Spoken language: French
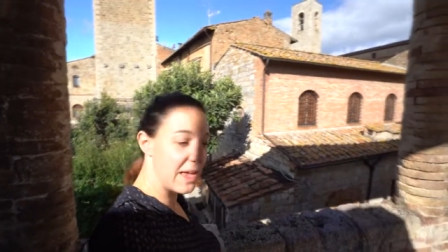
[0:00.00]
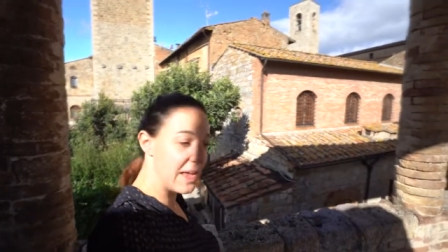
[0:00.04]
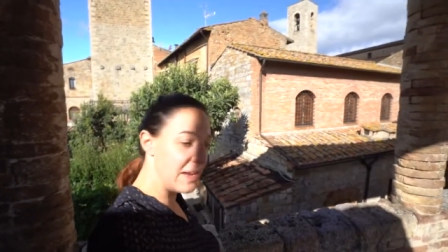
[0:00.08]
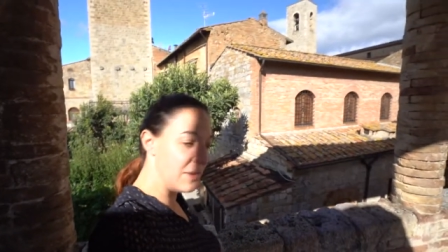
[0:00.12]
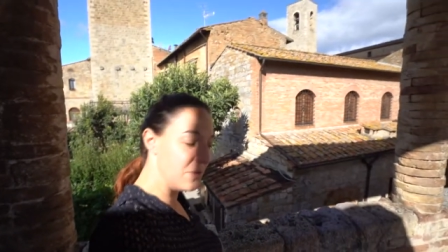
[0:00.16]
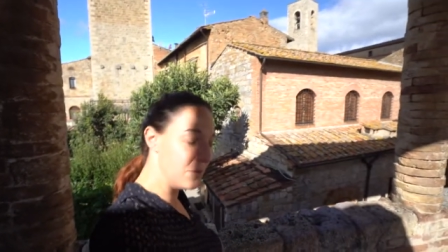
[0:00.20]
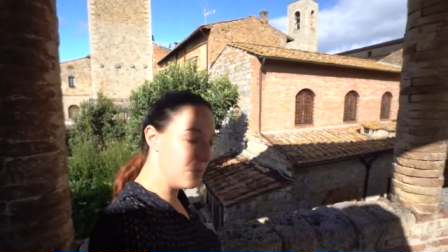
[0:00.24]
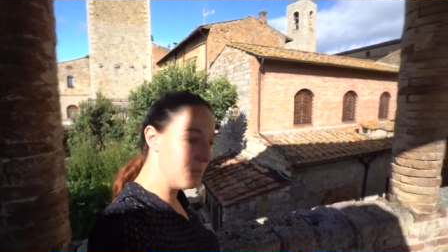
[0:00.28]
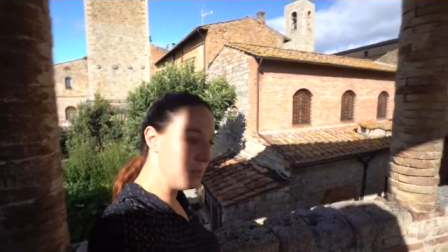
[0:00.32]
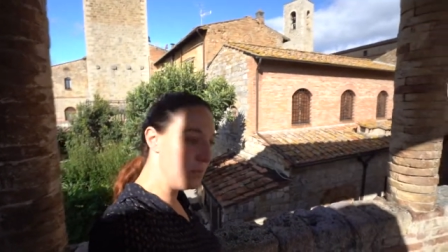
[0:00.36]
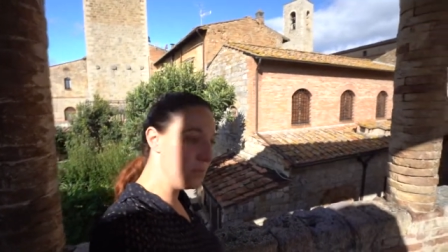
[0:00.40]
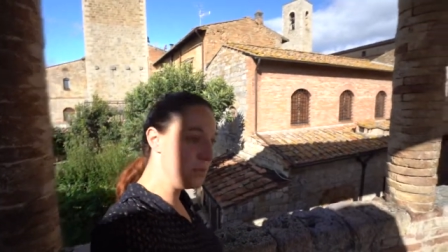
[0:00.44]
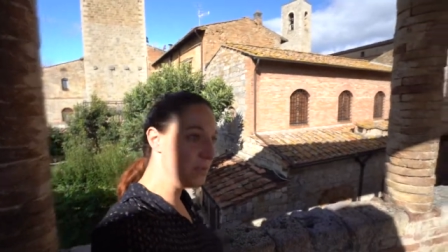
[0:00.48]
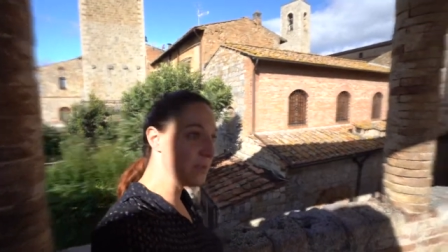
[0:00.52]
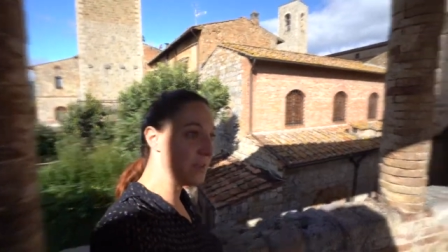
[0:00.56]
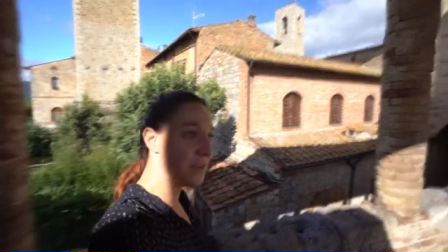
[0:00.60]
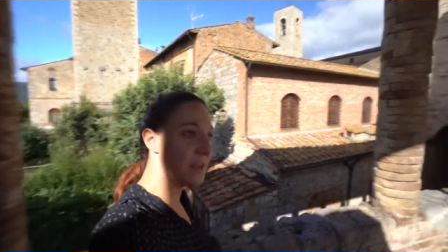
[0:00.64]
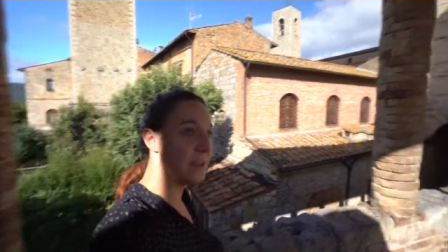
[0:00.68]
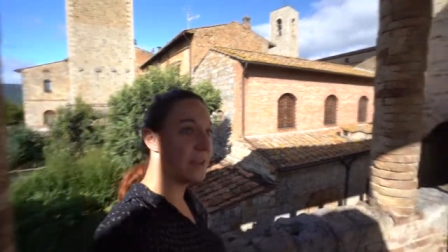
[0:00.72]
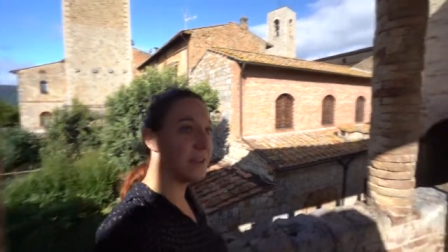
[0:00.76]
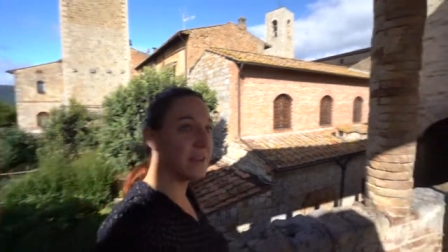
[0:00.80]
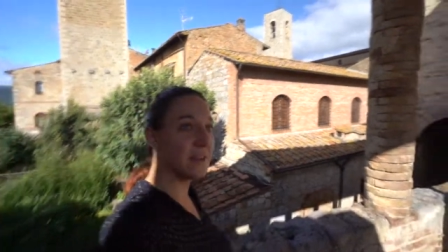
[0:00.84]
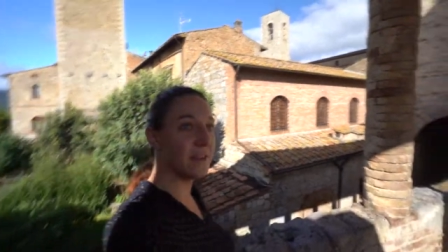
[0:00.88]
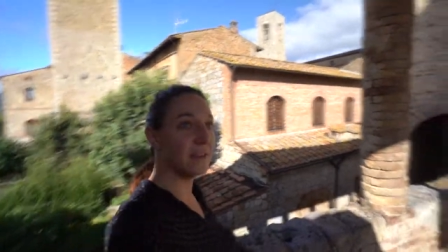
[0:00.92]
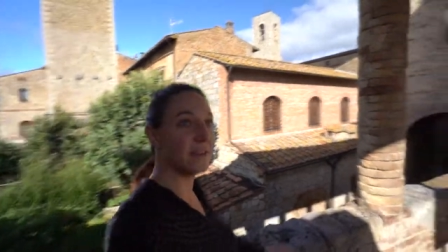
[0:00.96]
à aller au
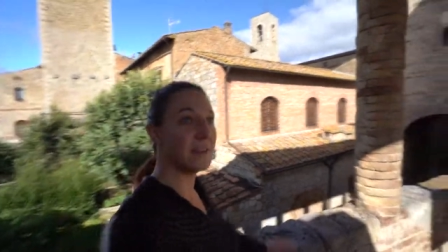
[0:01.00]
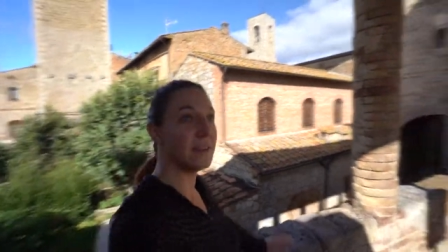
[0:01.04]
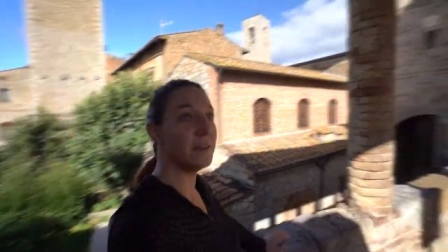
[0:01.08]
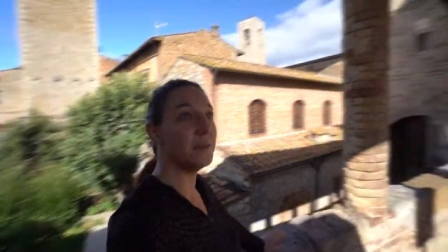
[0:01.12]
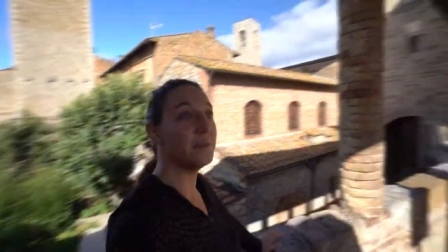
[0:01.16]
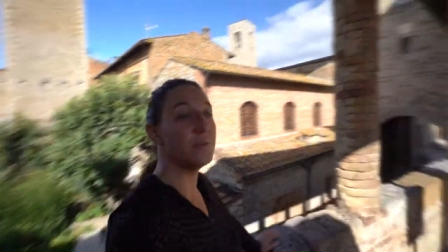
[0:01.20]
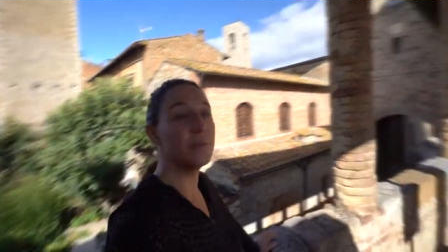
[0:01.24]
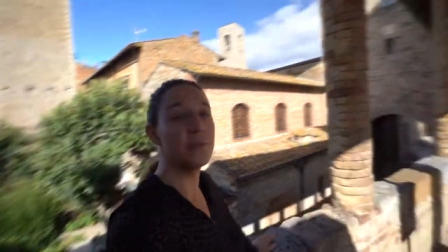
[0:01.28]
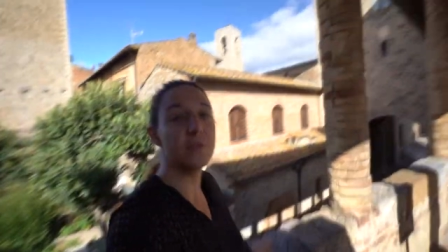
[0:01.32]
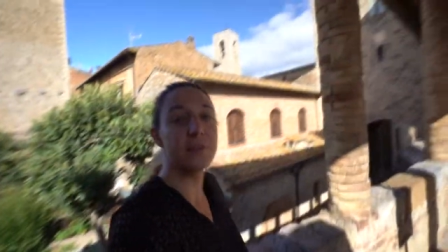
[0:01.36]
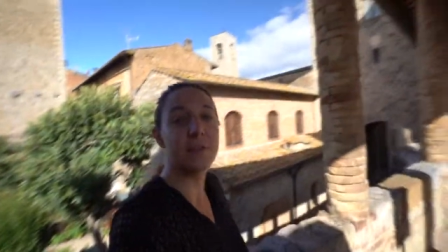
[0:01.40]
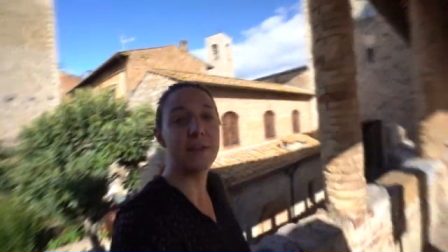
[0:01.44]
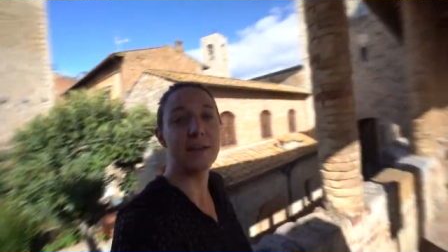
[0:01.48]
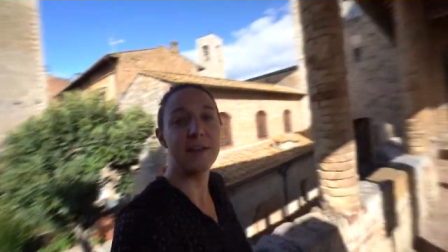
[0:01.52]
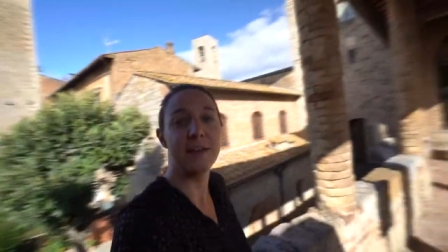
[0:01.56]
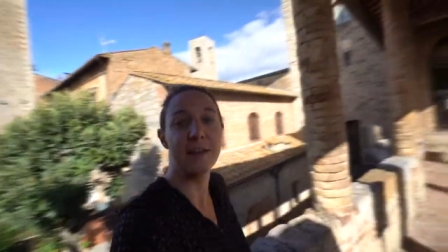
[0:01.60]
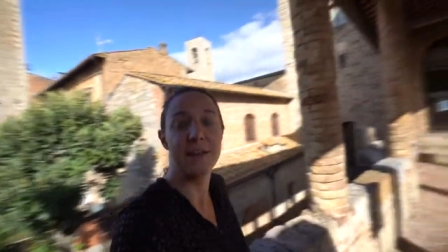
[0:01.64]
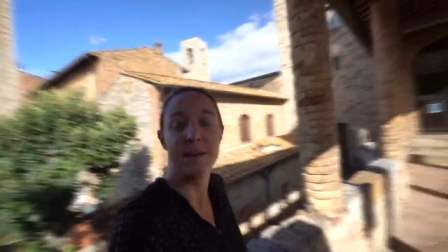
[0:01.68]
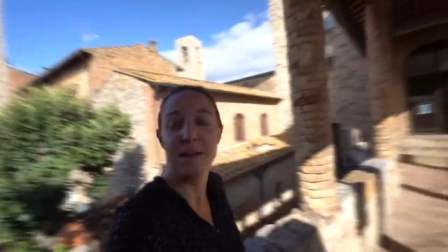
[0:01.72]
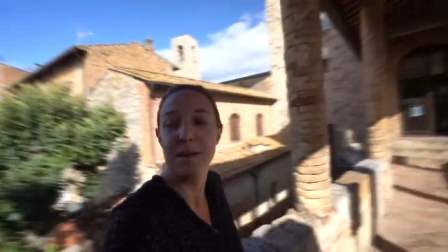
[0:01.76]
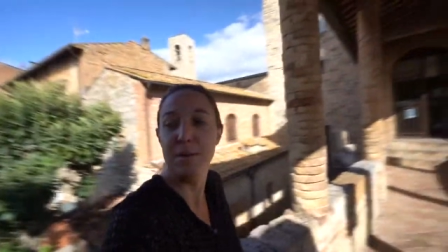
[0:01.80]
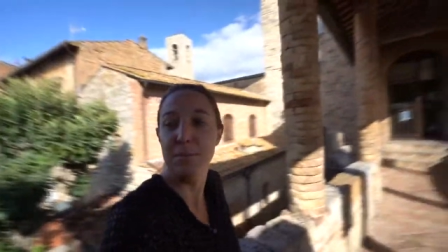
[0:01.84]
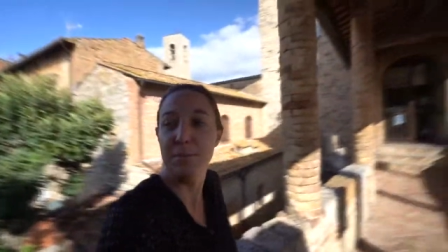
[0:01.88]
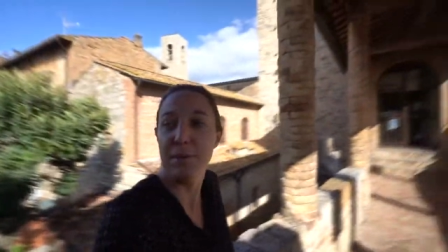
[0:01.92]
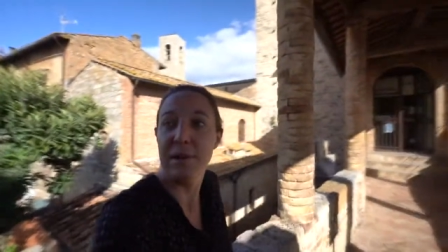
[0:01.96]
musée euh, qui montre
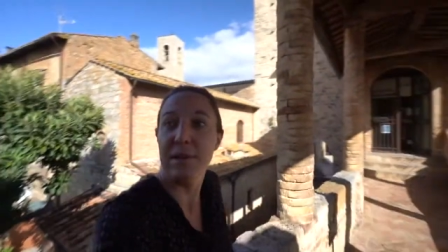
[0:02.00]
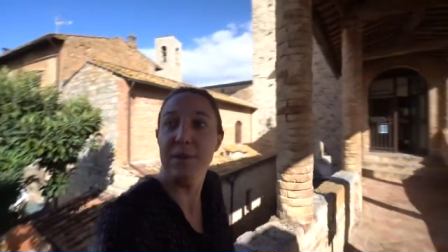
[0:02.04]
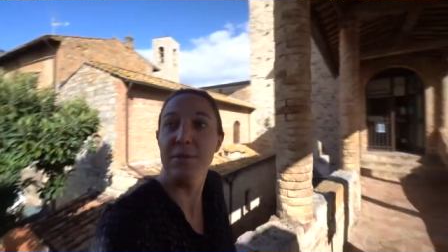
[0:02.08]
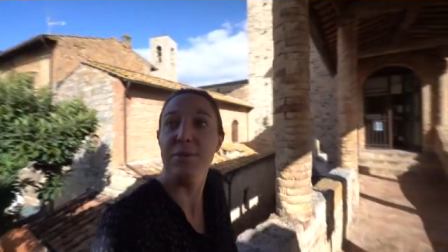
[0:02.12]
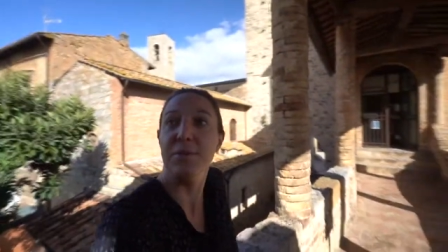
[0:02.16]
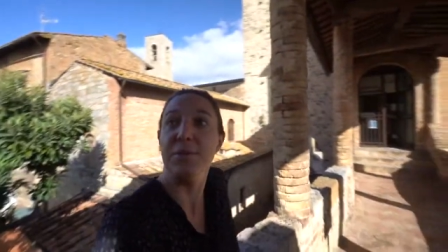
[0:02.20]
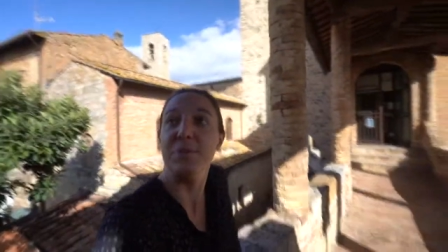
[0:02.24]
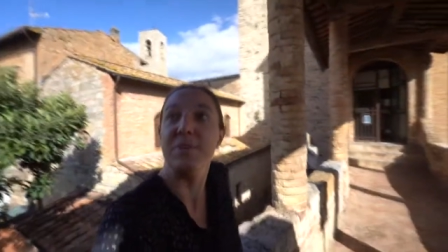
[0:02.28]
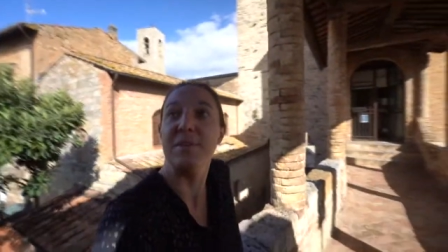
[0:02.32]
un, plan de